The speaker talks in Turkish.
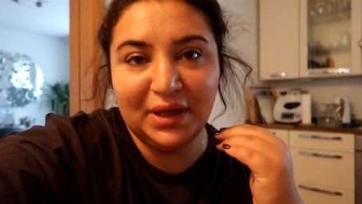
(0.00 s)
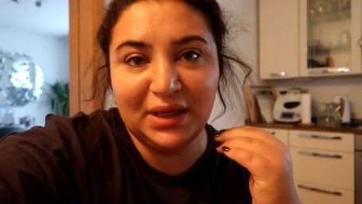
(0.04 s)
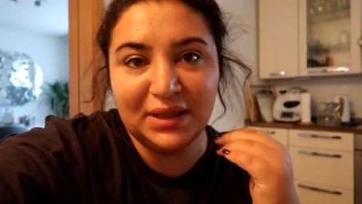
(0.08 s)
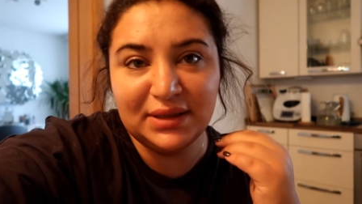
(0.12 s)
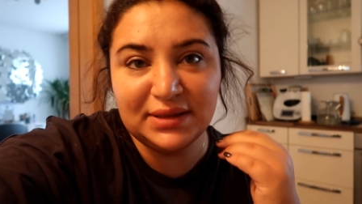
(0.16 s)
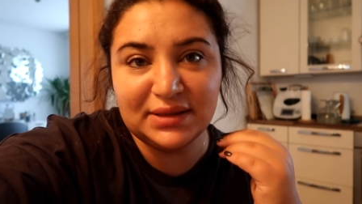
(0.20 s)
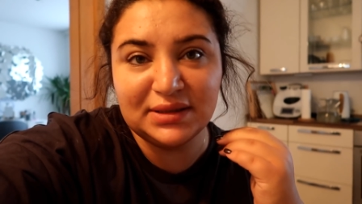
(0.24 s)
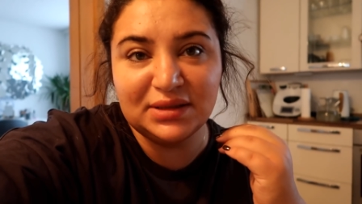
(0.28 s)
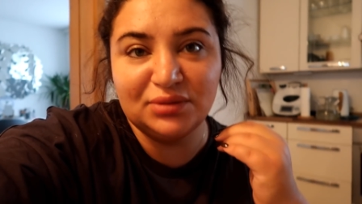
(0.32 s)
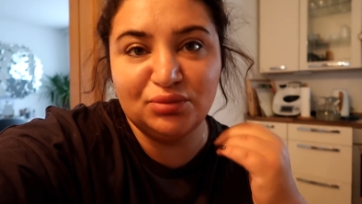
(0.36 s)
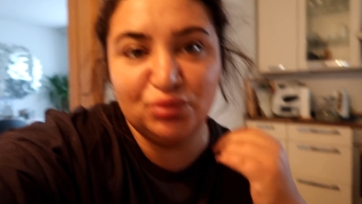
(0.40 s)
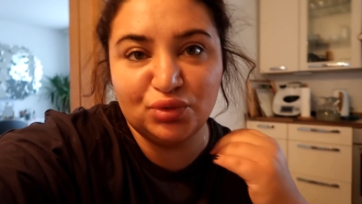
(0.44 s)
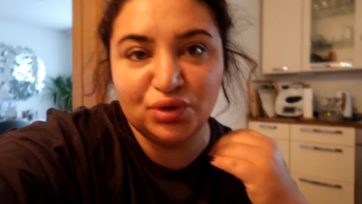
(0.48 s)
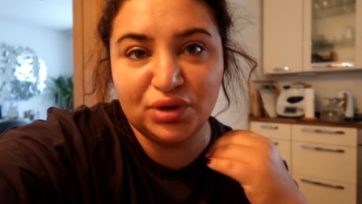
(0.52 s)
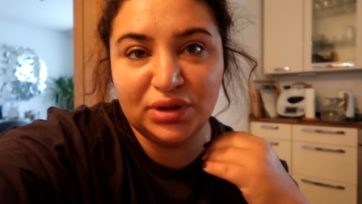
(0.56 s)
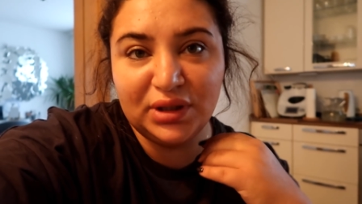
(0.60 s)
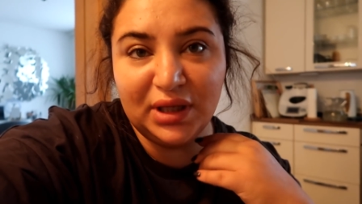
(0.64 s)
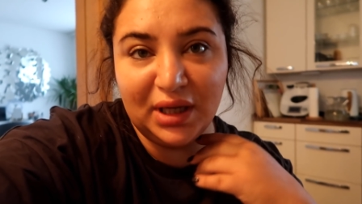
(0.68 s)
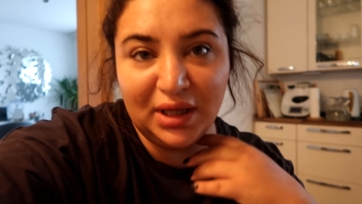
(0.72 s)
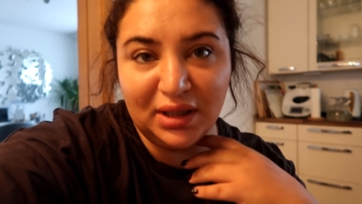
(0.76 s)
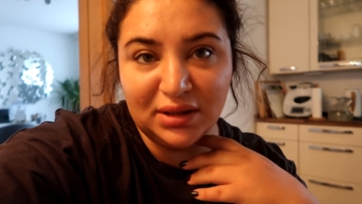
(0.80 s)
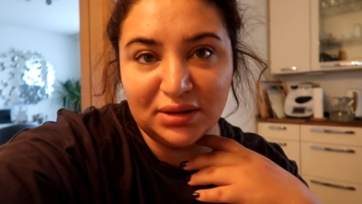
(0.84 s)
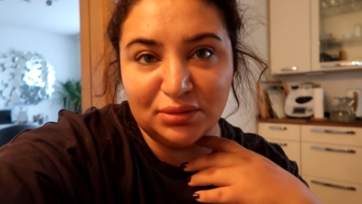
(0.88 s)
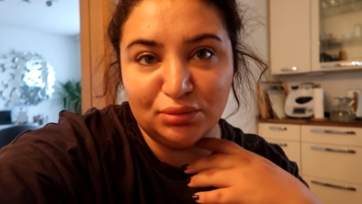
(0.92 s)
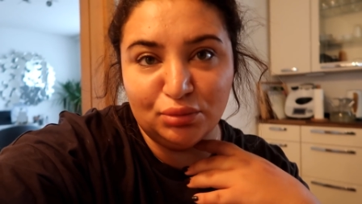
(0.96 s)
Ben aslında bunu
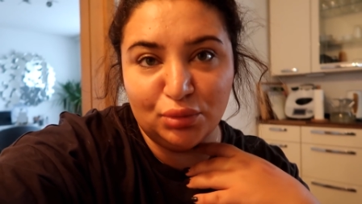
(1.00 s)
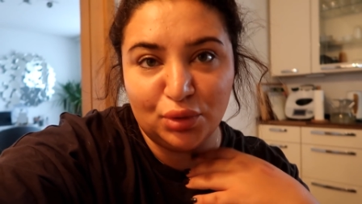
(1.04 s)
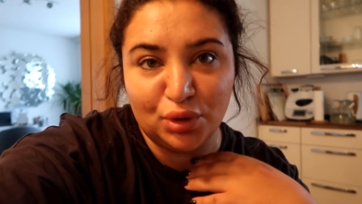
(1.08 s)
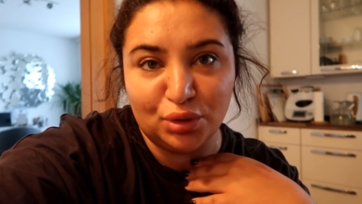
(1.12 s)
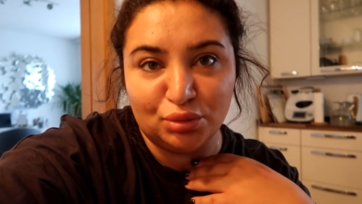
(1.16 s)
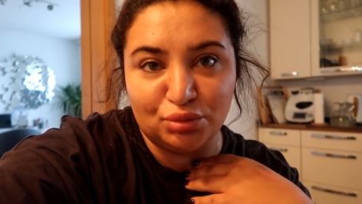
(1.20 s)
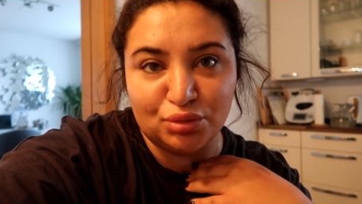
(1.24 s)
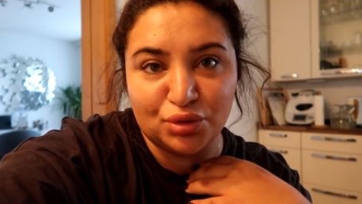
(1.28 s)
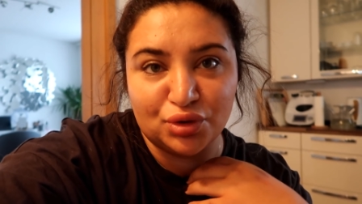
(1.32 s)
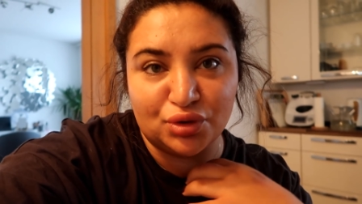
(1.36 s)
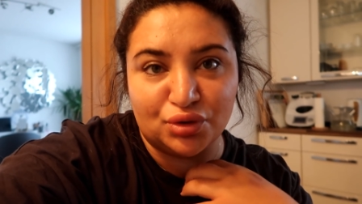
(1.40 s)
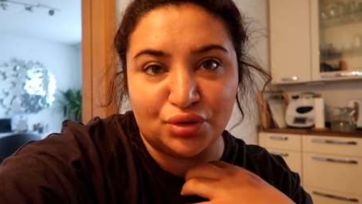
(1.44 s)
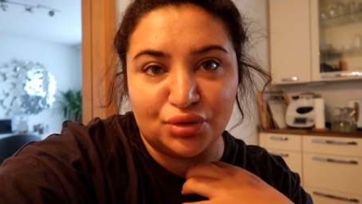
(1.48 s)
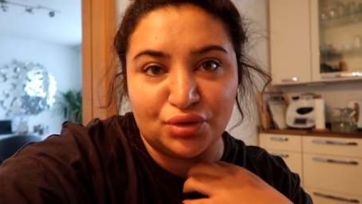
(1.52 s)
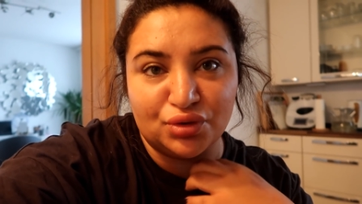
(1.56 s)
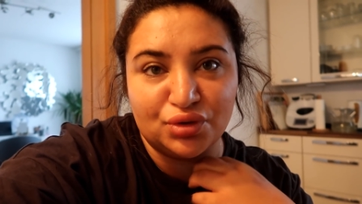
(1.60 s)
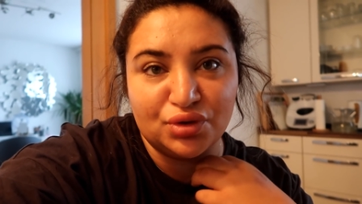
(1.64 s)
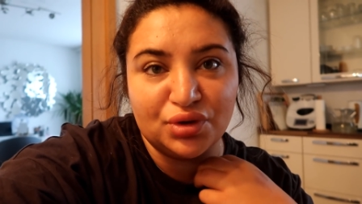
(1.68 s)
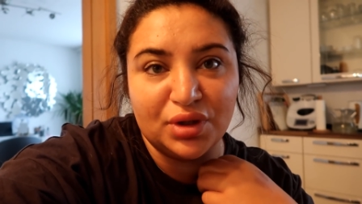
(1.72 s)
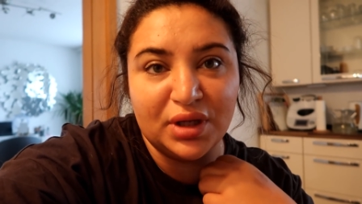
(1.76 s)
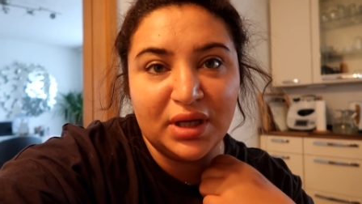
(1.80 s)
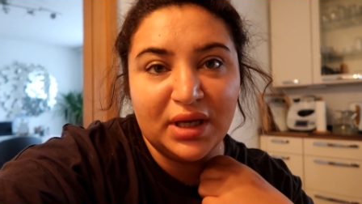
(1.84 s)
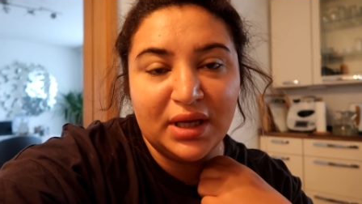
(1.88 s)
niye aldım biliyor musunuz?